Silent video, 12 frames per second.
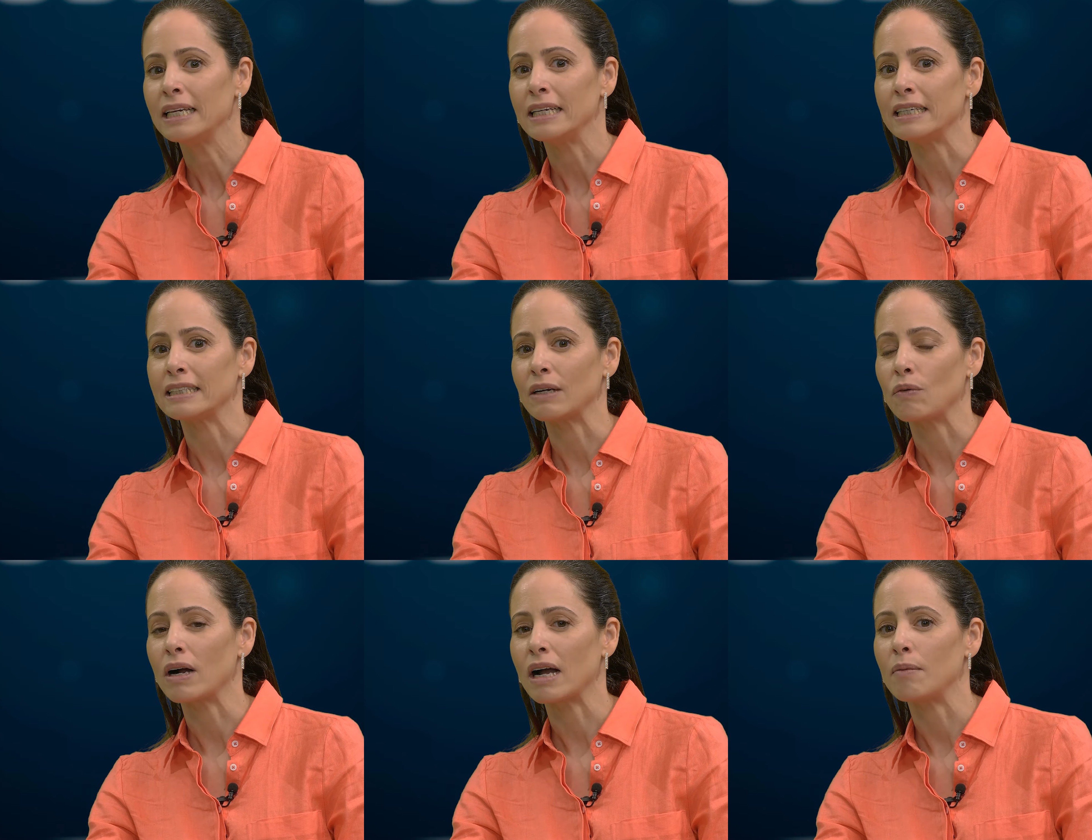
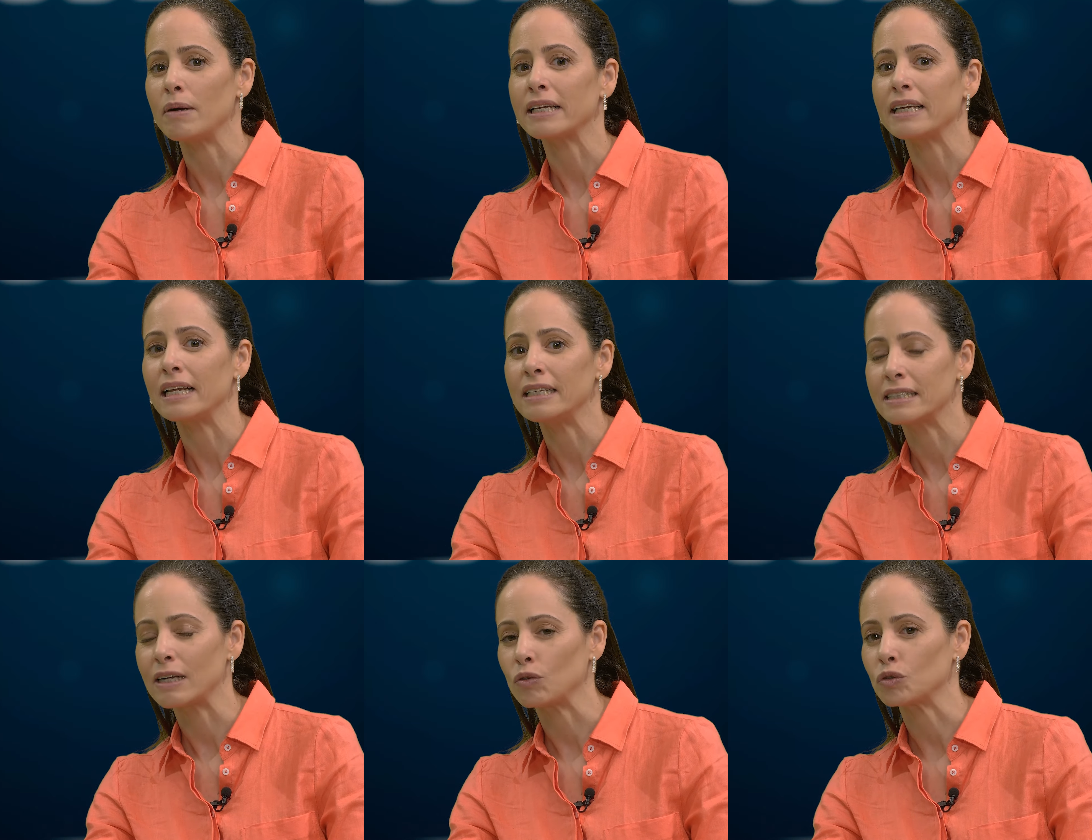Então, acaba que ele
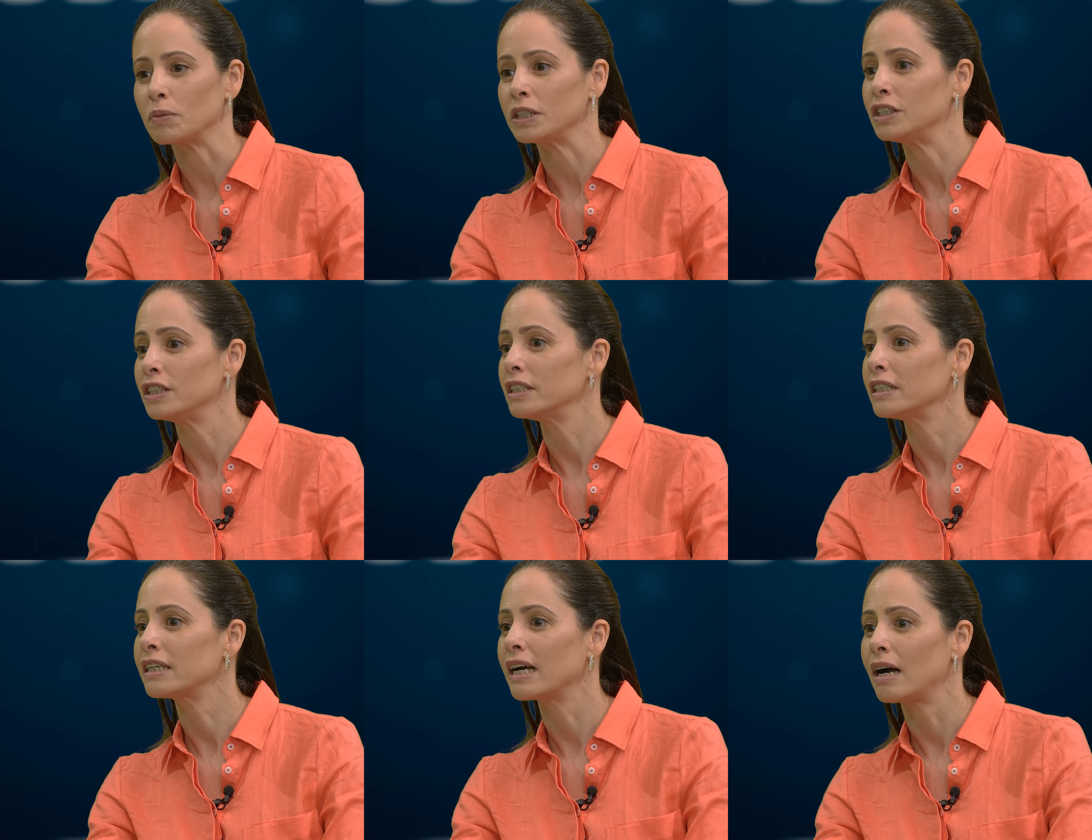se
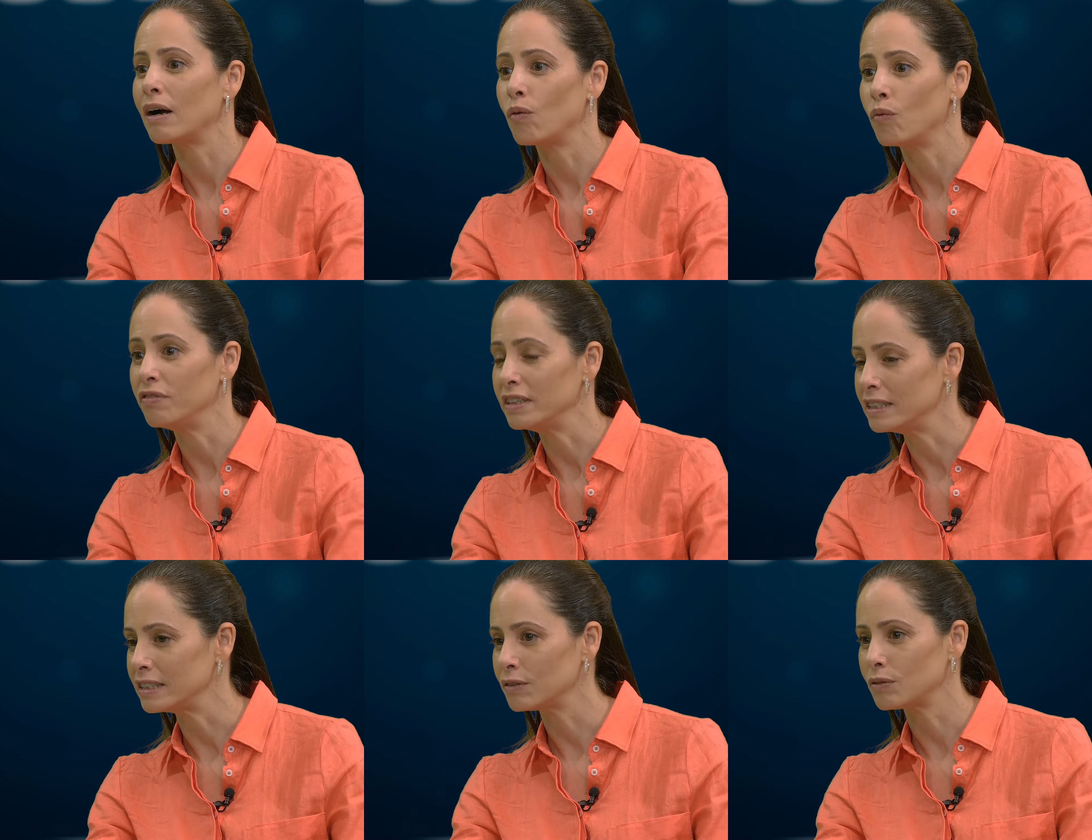automedica, o
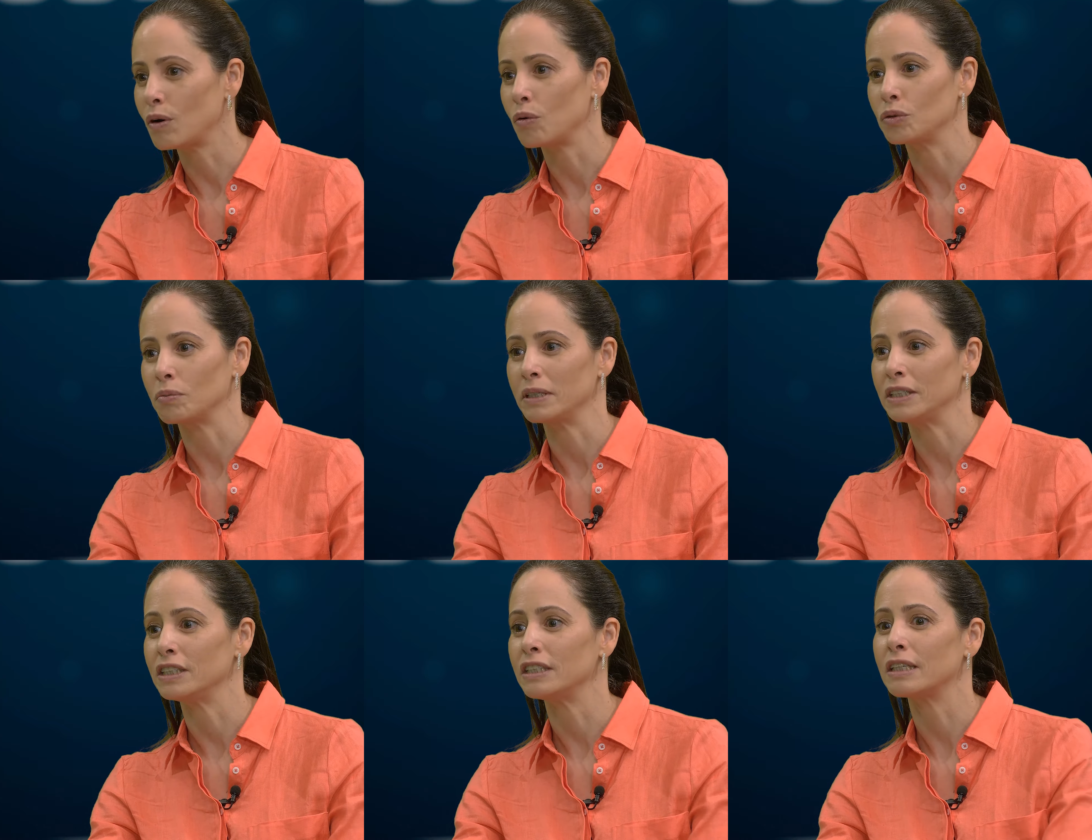vizinho
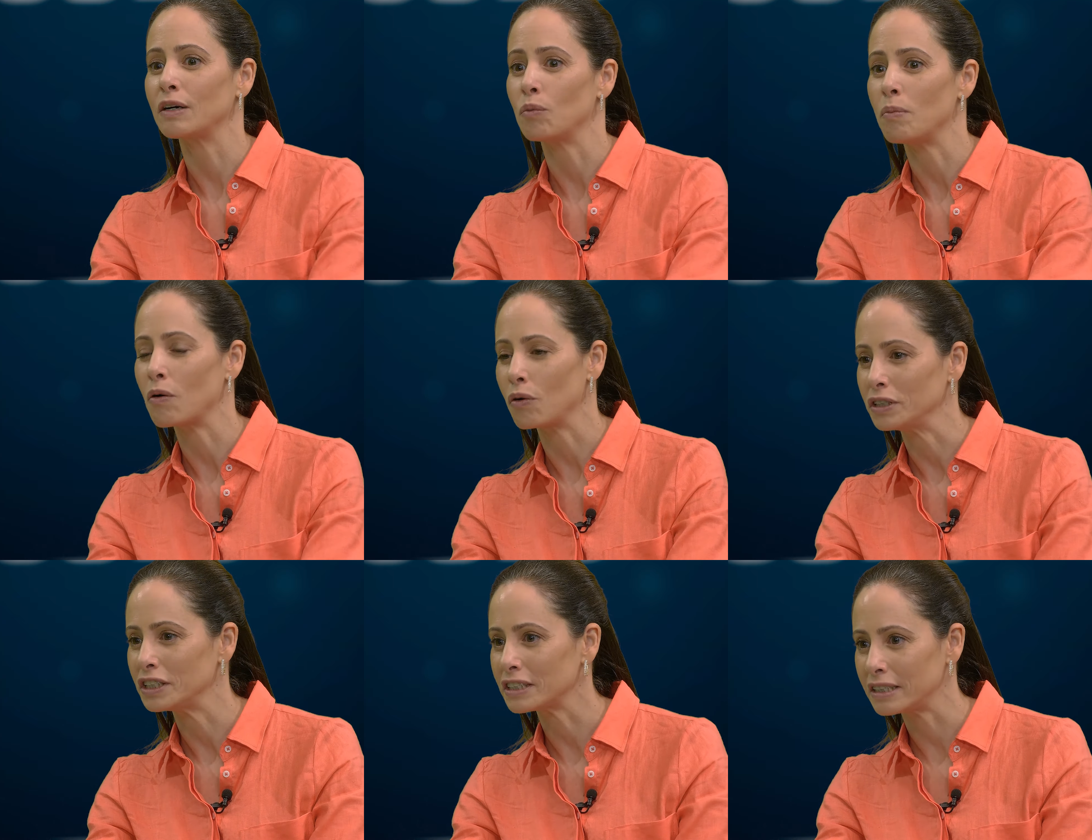automedica, o
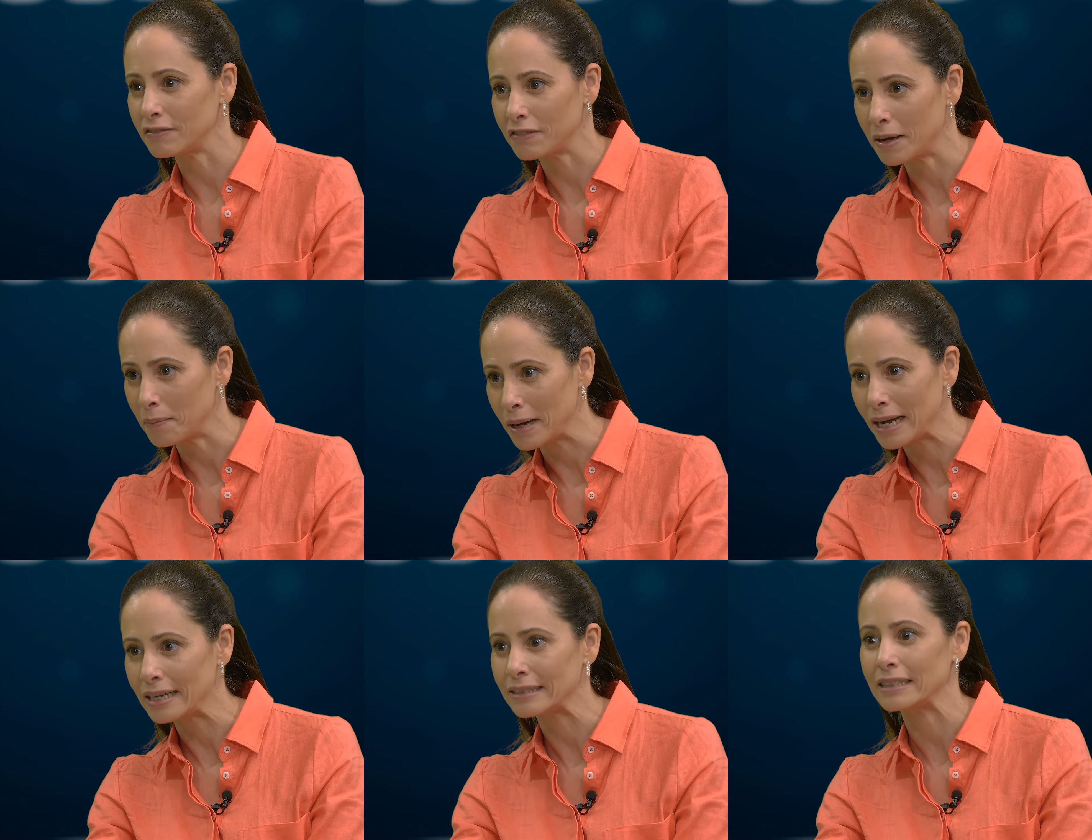balconista da
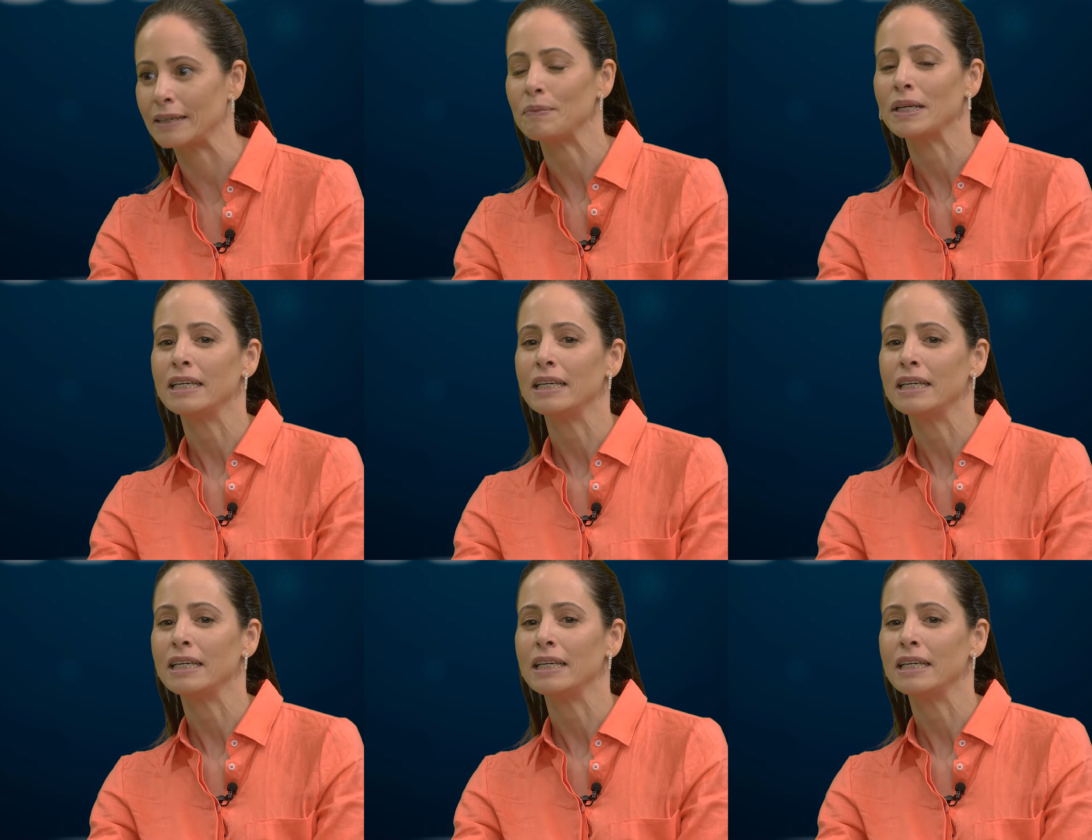farmácia.